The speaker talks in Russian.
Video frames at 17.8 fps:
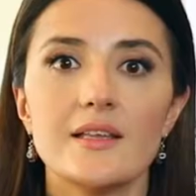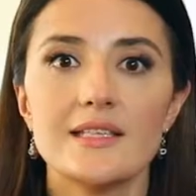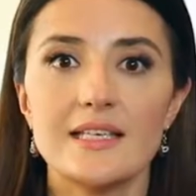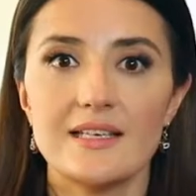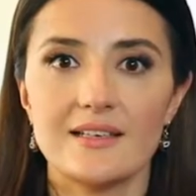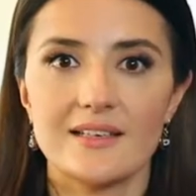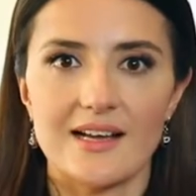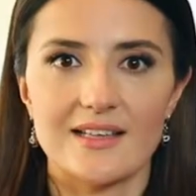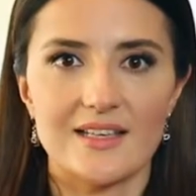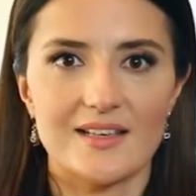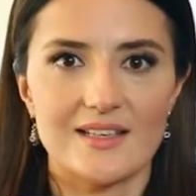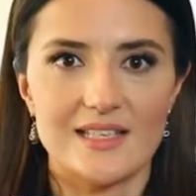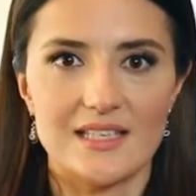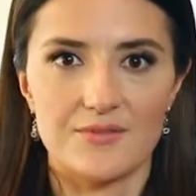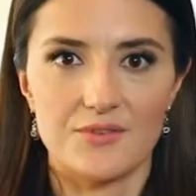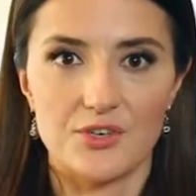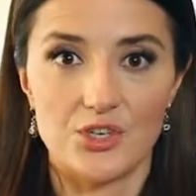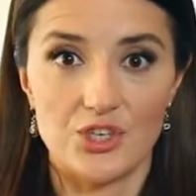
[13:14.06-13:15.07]
Телеканал
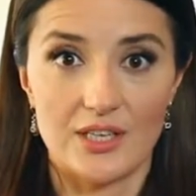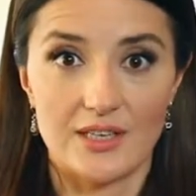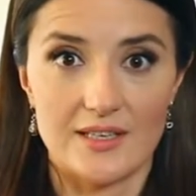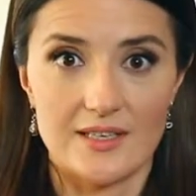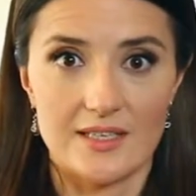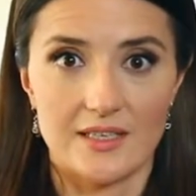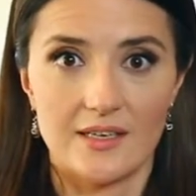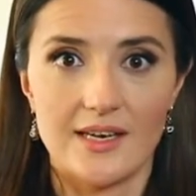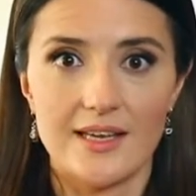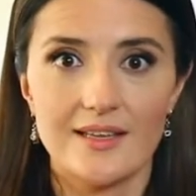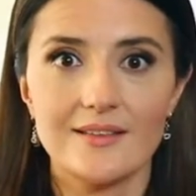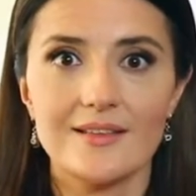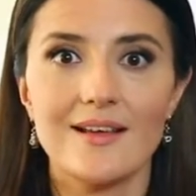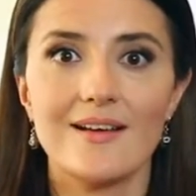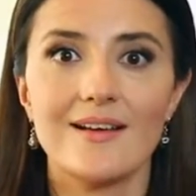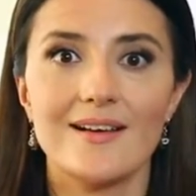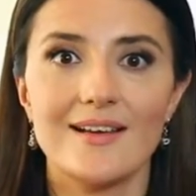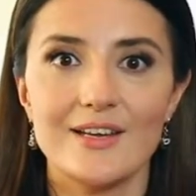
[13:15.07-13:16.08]
«Совершенно
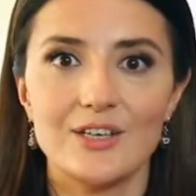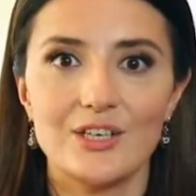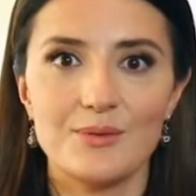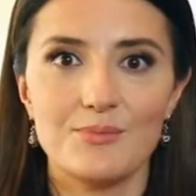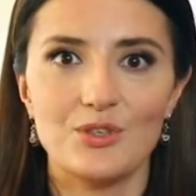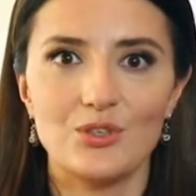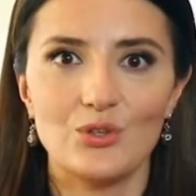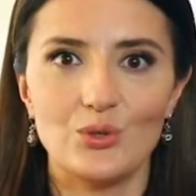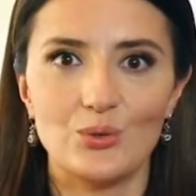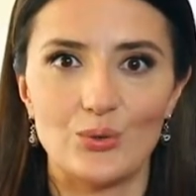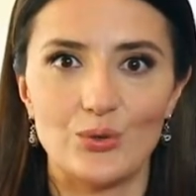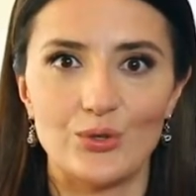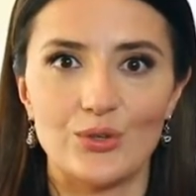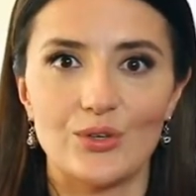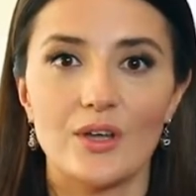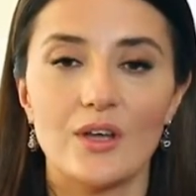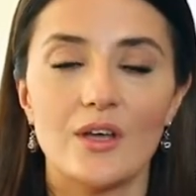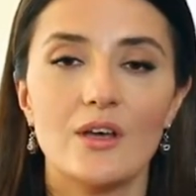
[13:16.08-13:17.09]
секретно»
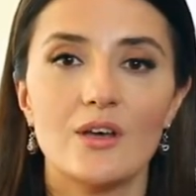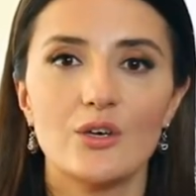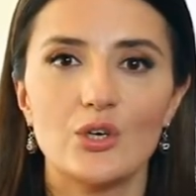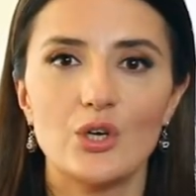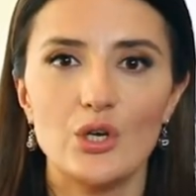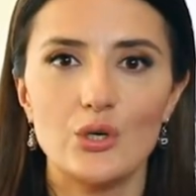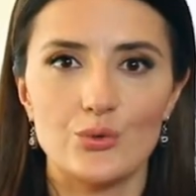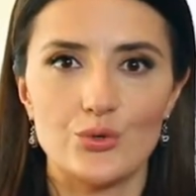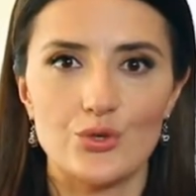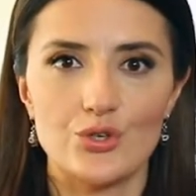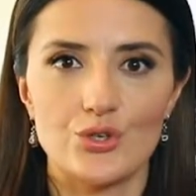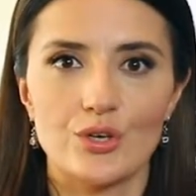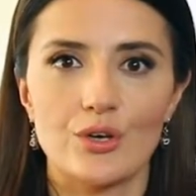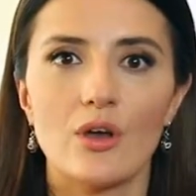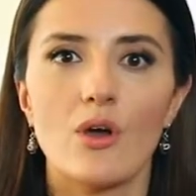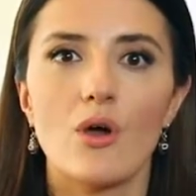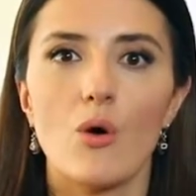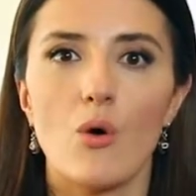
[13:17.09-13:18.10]
рекомендует ключ,
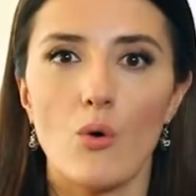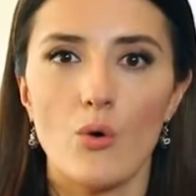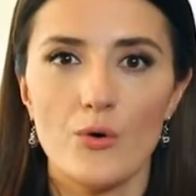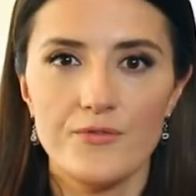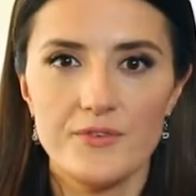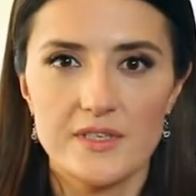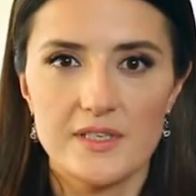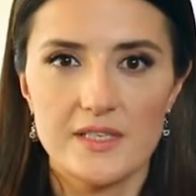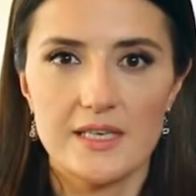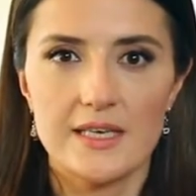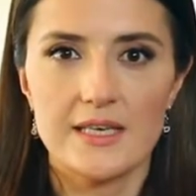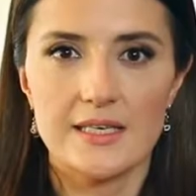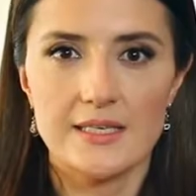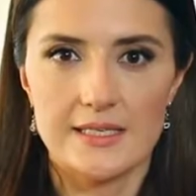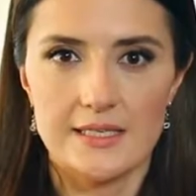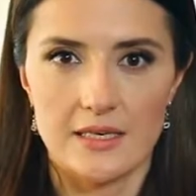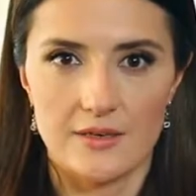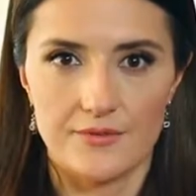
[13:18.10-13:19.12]
офисы и
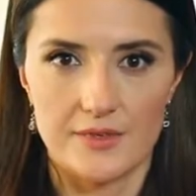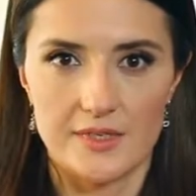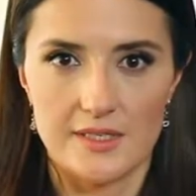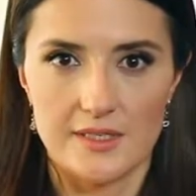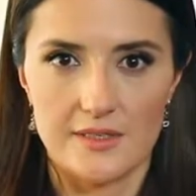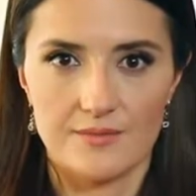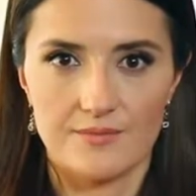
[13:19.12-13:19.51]
сервис.